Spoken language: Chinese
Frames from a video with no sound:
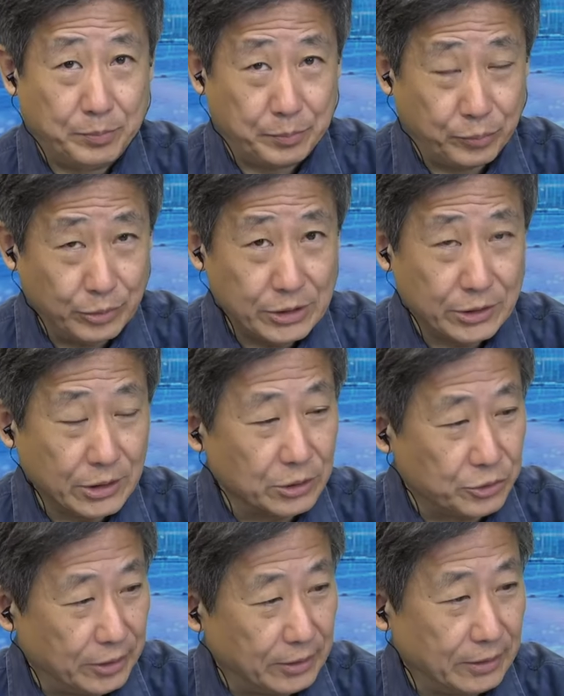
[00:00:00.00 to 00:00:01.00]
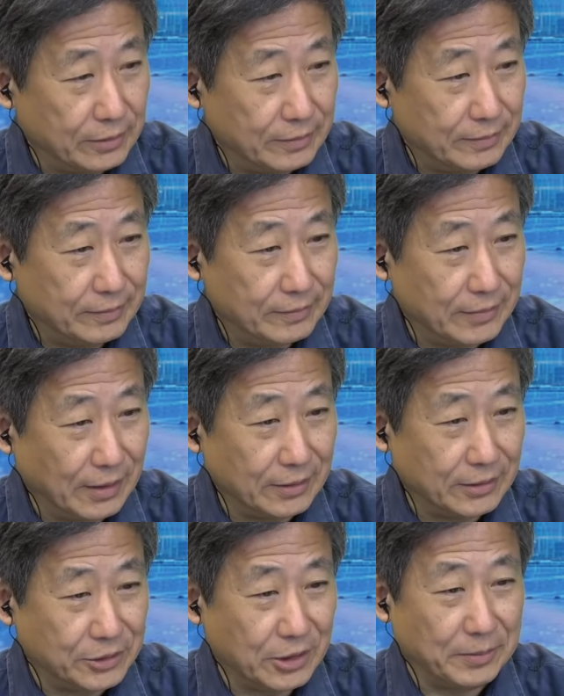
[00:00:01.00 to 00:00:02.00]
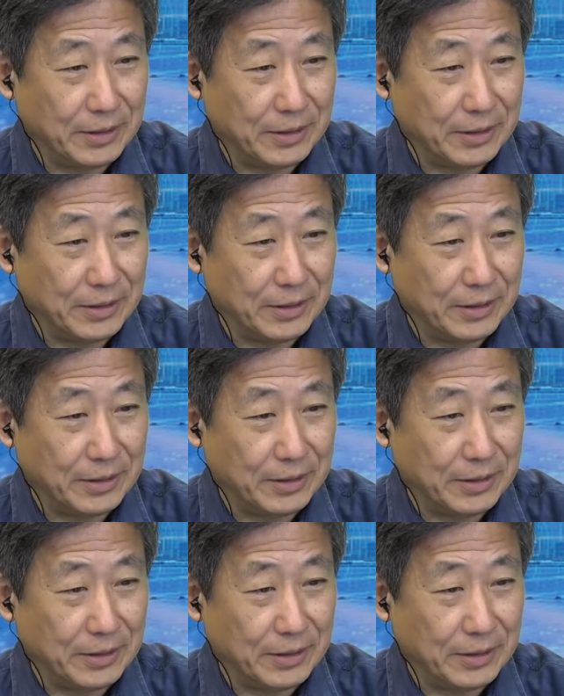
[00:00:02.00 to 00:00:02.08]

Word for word: 不是正确的，你知道吧？